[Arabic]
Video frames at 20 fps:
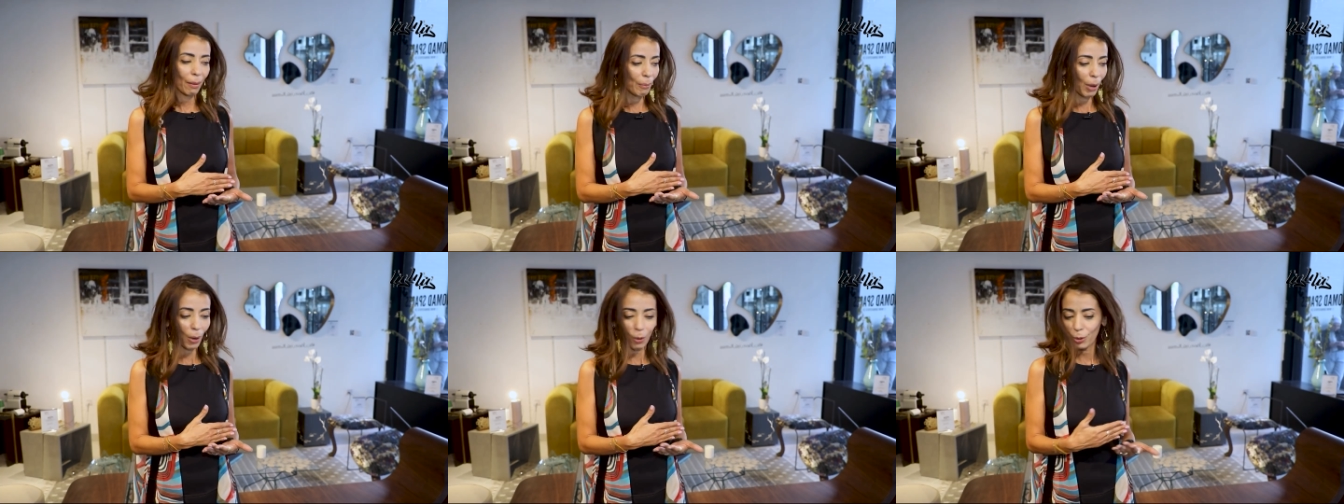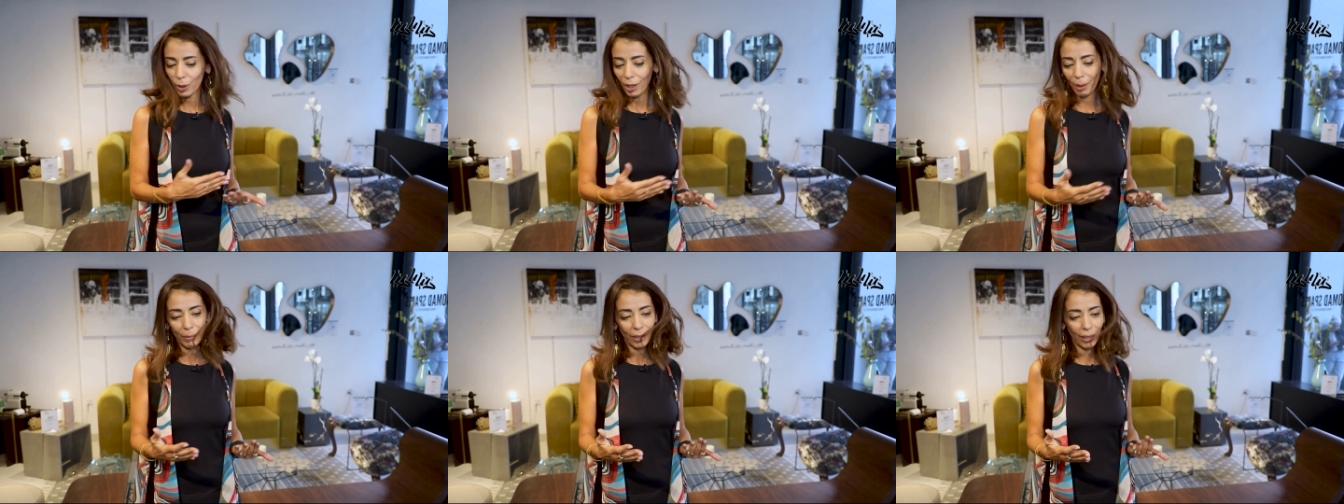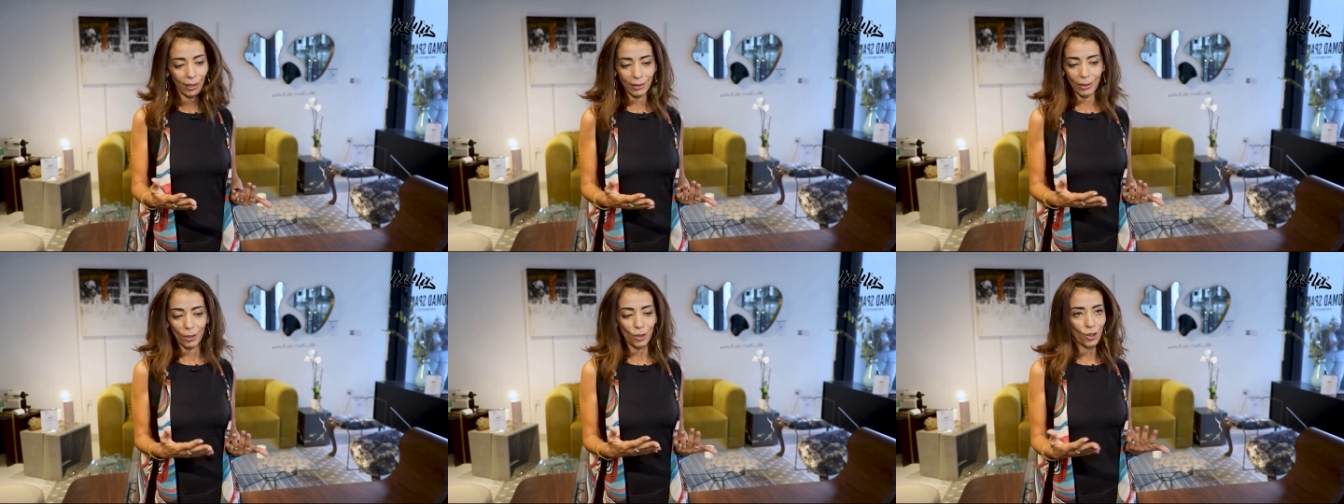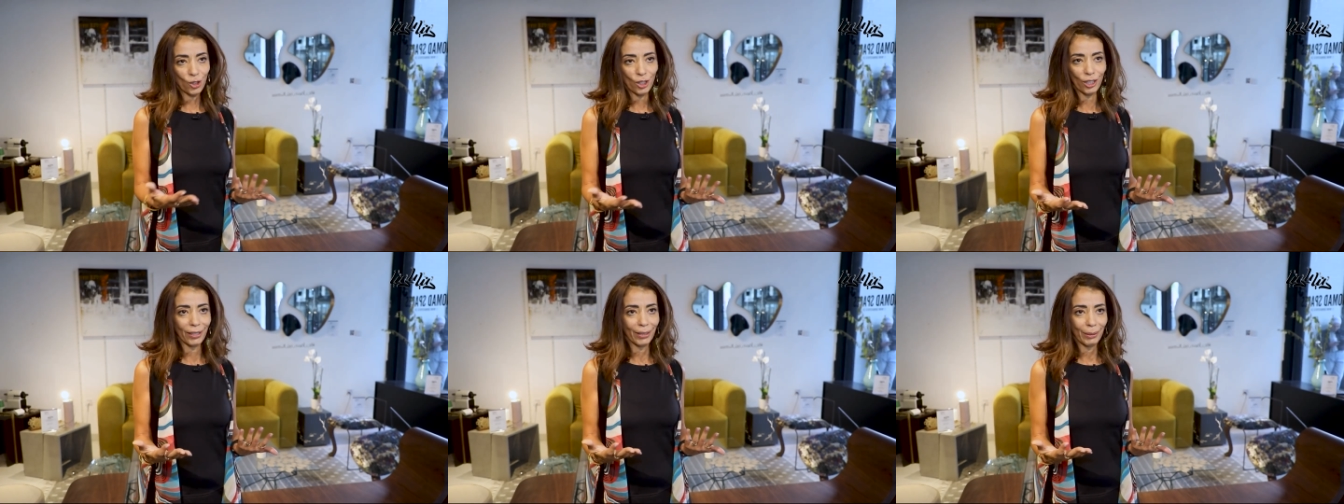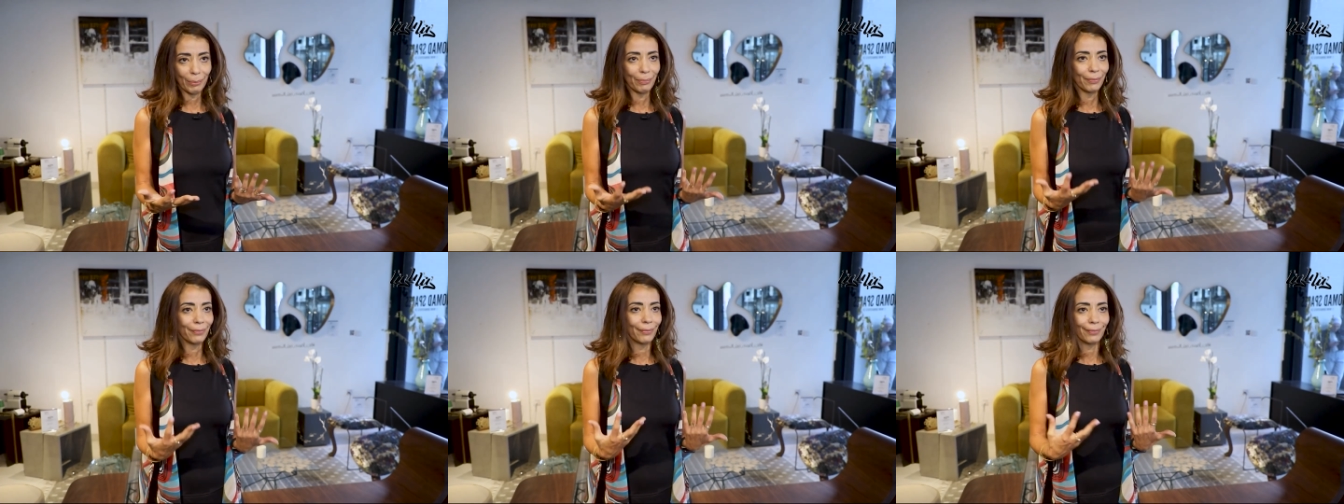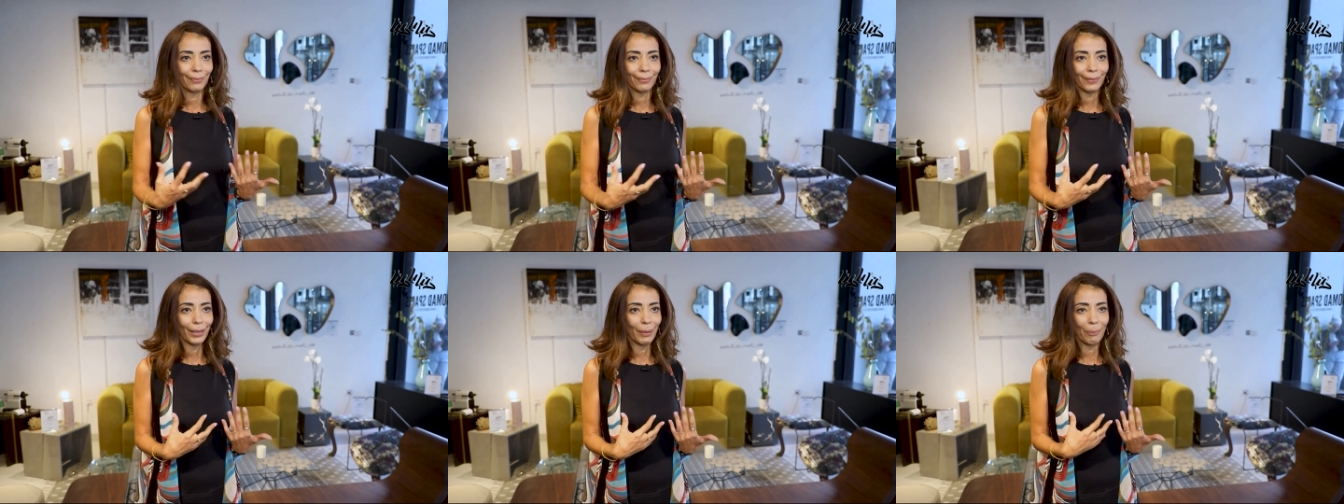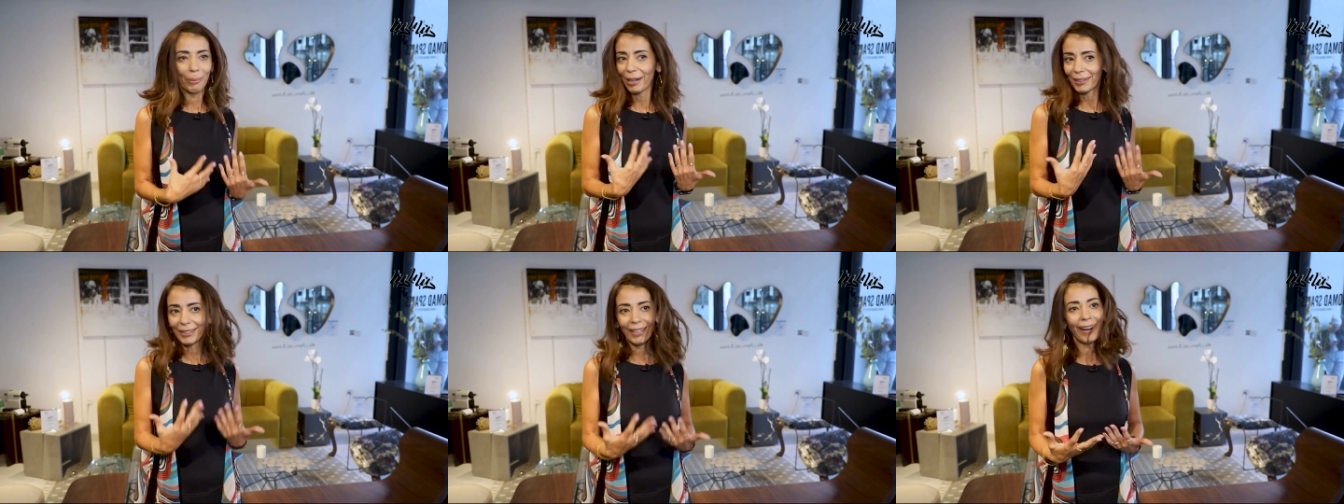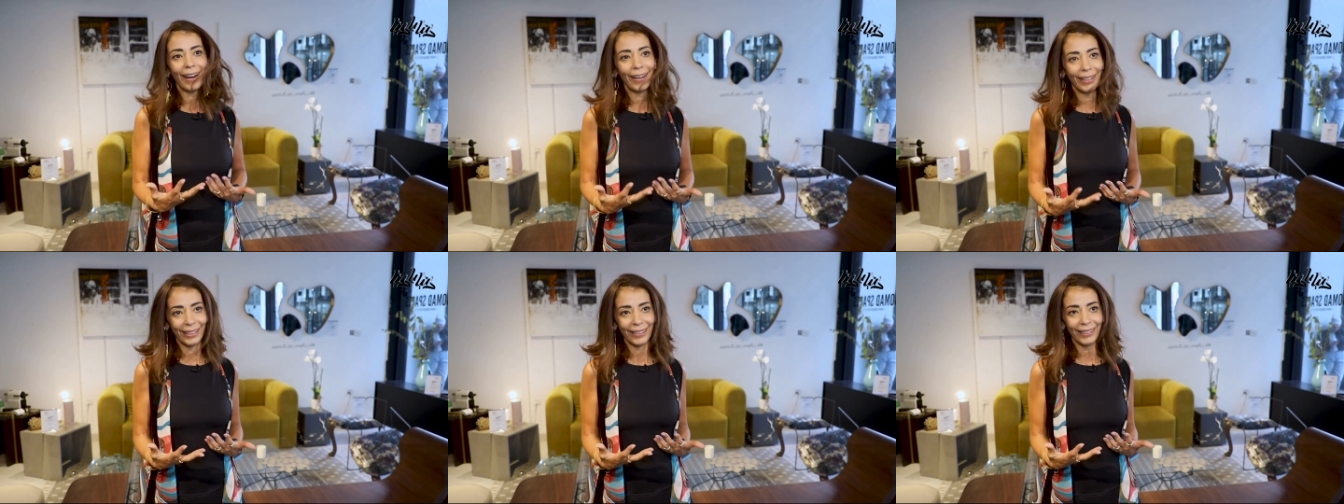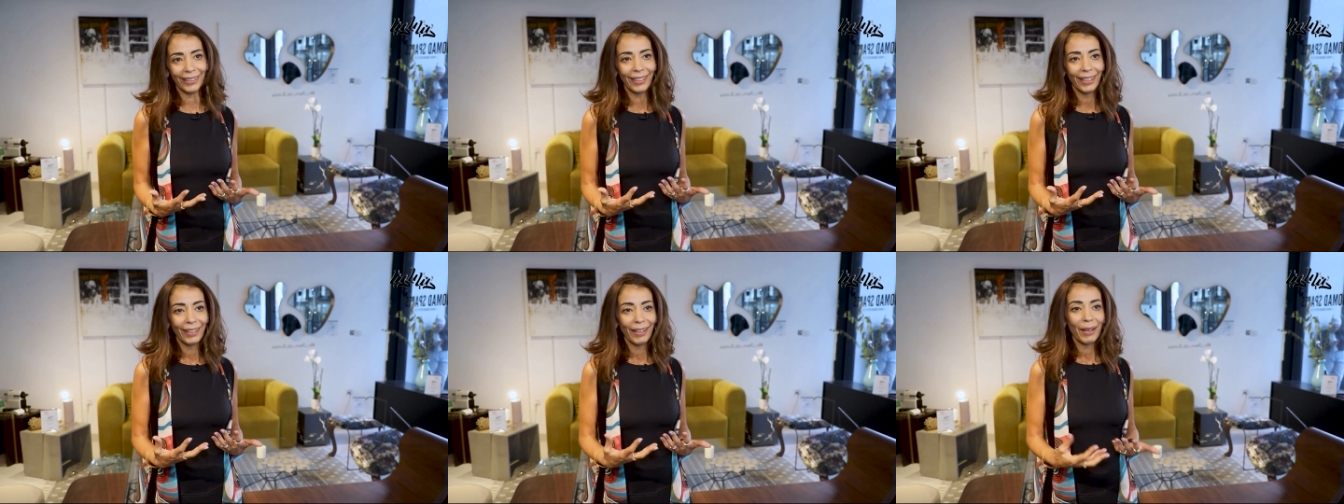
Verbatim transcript: بكون عملت إشي بقدر عليه